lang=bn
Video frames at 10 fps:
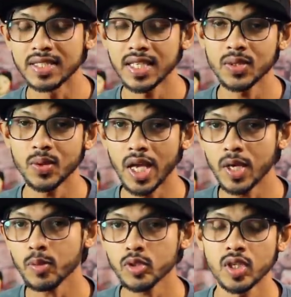যেহেতু এই
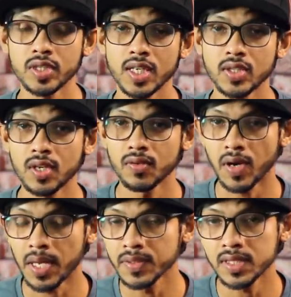প্রসেসরটা আসলে
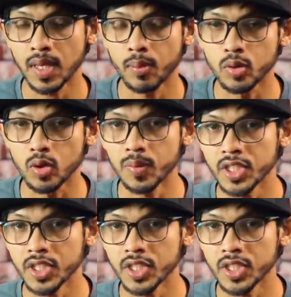ফাইভ জি সাপোর্ট করবে